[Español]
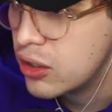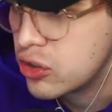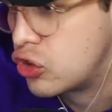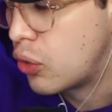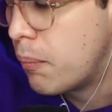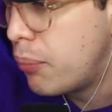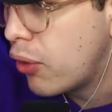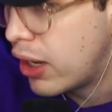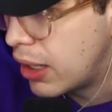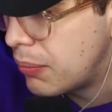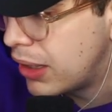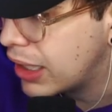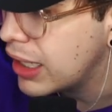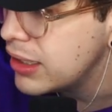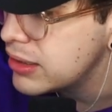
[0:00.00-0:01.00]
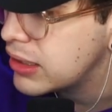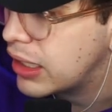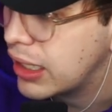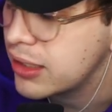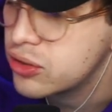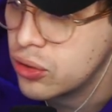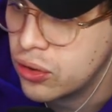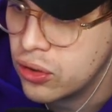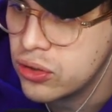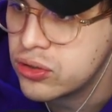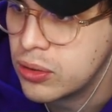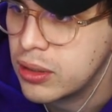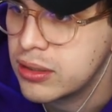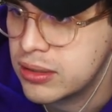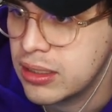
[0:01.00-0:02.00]
son polémicas, quieras o no,
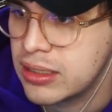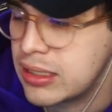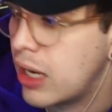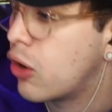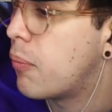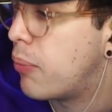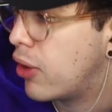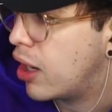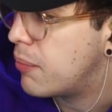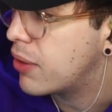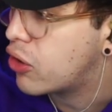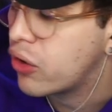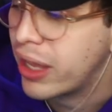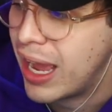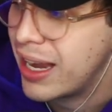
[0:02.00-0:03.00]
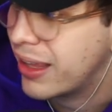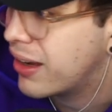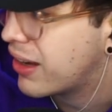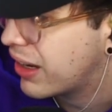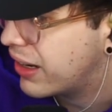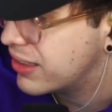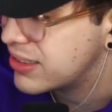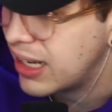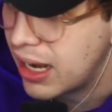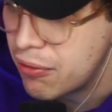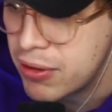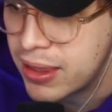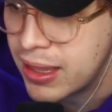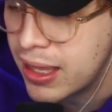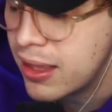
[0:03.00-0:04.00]
es, algo polémico que alguien regresa a la
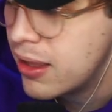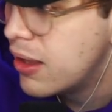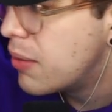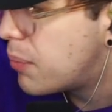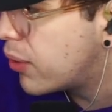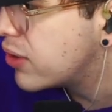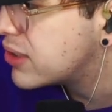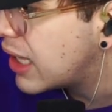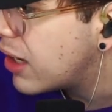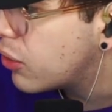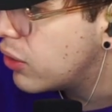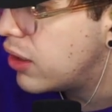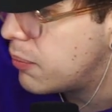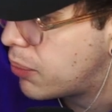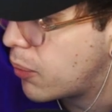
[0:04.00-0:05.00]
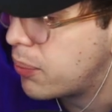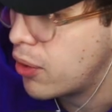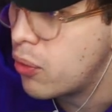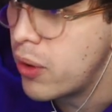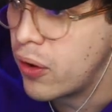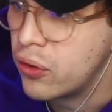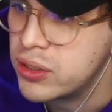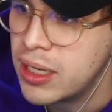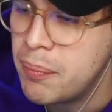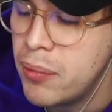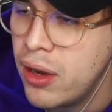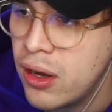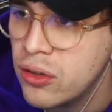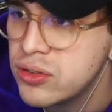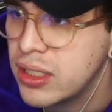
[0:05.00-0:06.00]
vida, pero es algo del propio juego. Ya
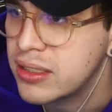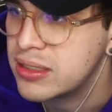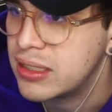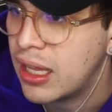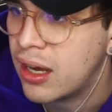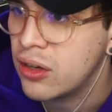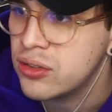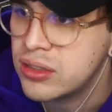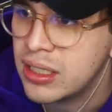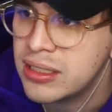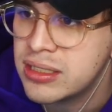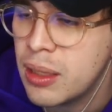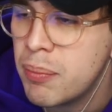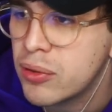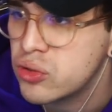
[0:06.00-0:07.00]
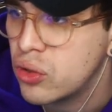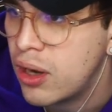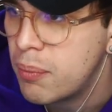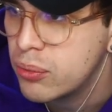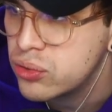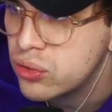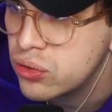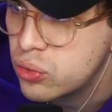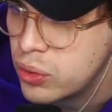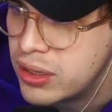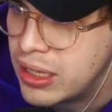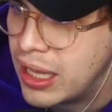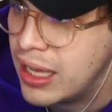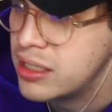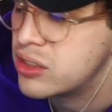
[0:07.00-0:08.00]
ponernos externos de esta persona puso un tweet
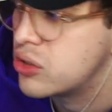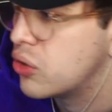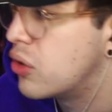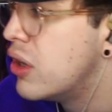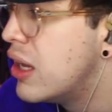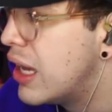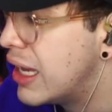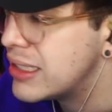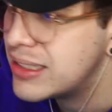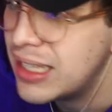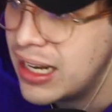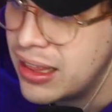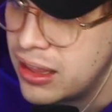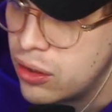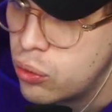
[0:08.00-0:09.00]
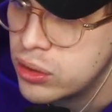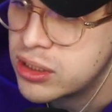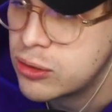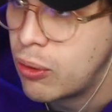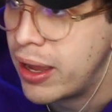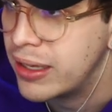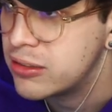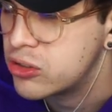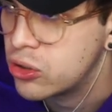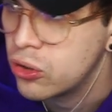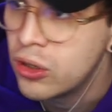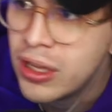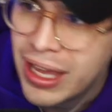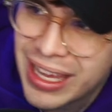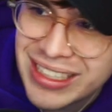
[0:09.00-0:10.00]
de esto, este le dijo esto a esto,
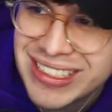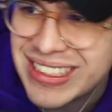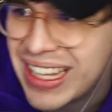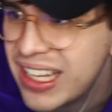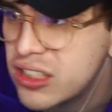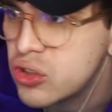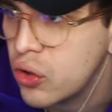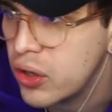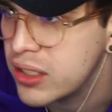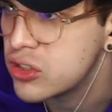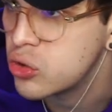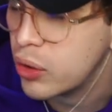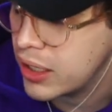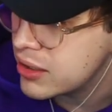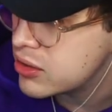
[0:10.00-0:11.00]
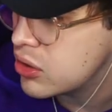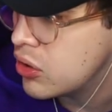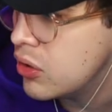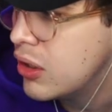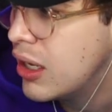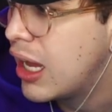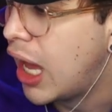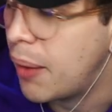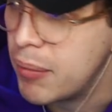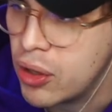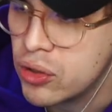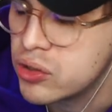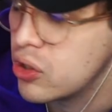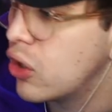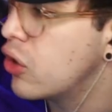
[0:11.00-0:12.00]
este hizo esto en esto.
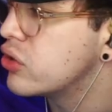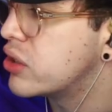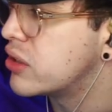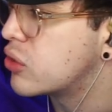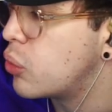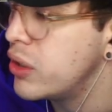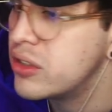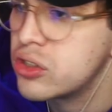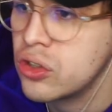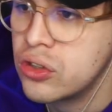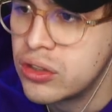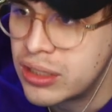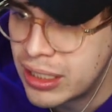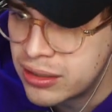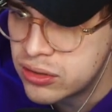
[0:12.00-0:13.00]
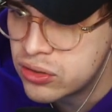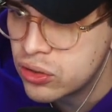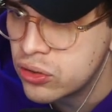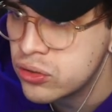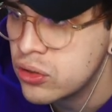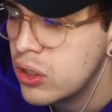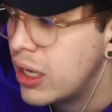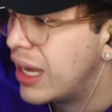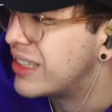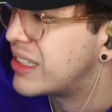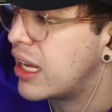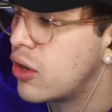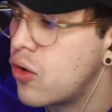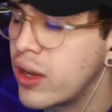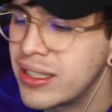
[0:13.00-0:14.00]
Amigos, los squids son tensos, es
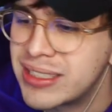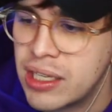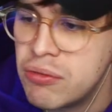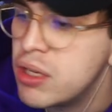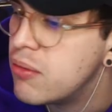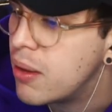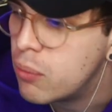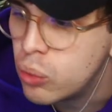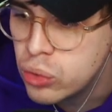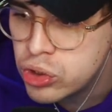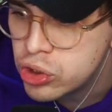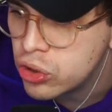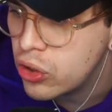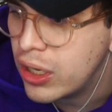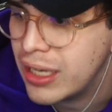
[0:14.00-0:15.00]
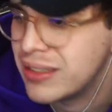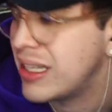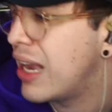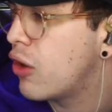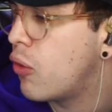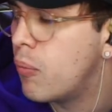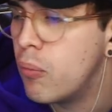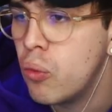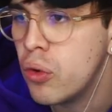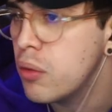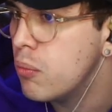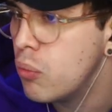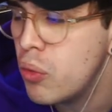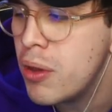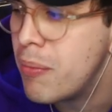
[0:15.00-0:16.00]
algo que se vive mucho, es algo muy,
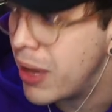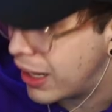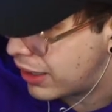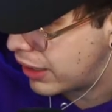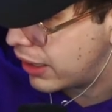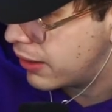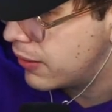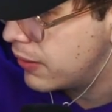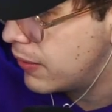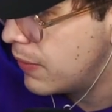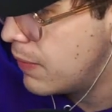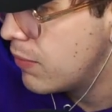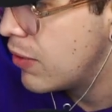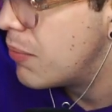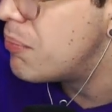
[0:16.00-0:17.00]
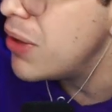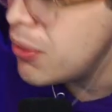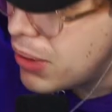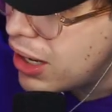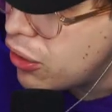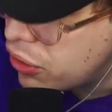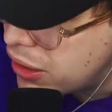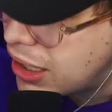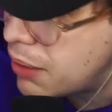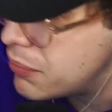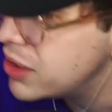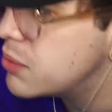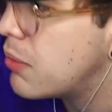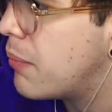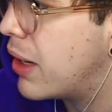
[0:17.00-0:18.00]
muy verga. Vívanlo de la
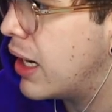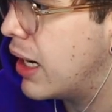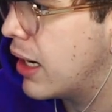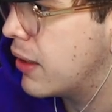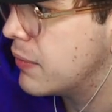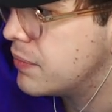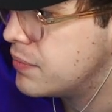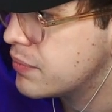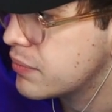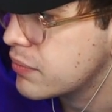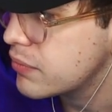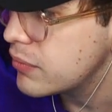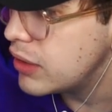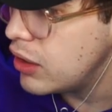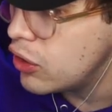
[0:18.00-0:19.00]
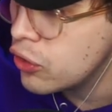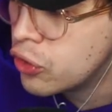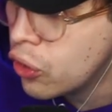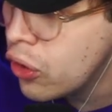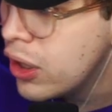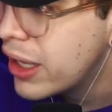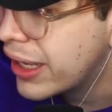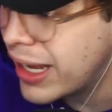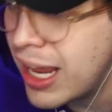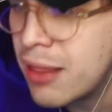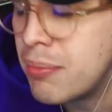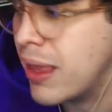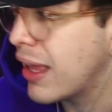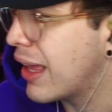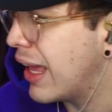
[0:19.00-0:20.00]
misma manera. No,
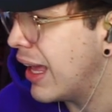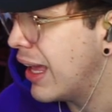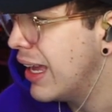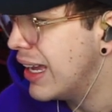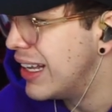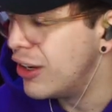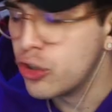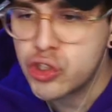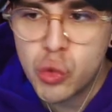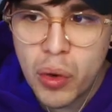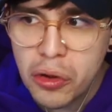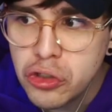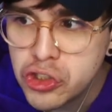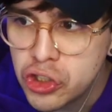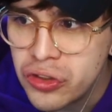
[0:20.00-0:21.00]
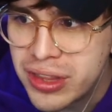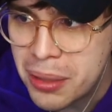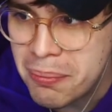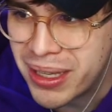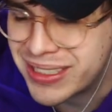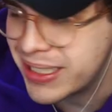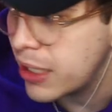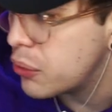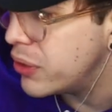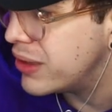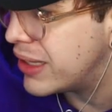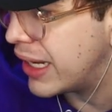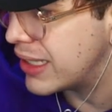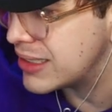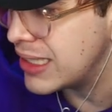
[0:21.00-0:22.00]
créanme que los juegos son demasiado
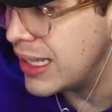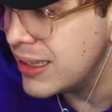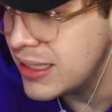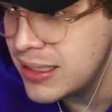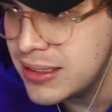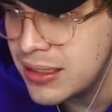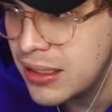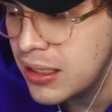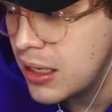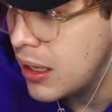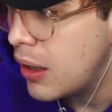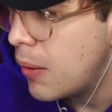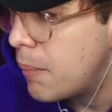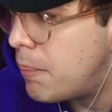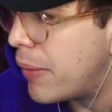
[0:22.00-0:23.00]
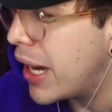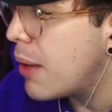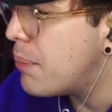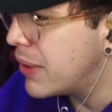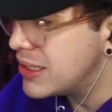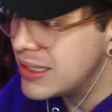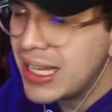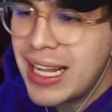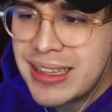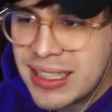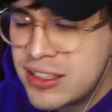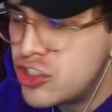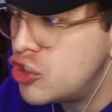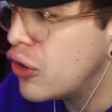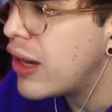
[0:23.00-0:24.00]
interesantes para prestar
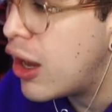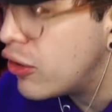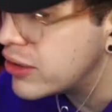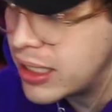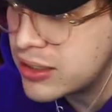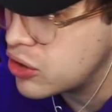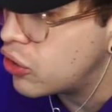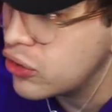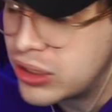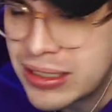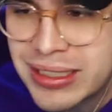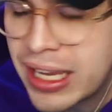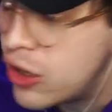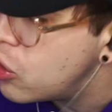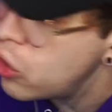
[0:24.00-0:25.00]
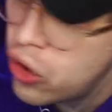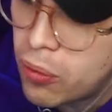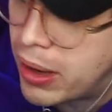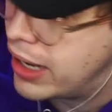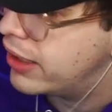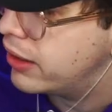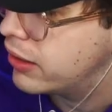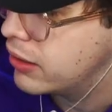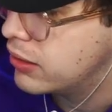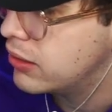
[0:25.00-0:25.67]
atención a otras cosas que no lo vale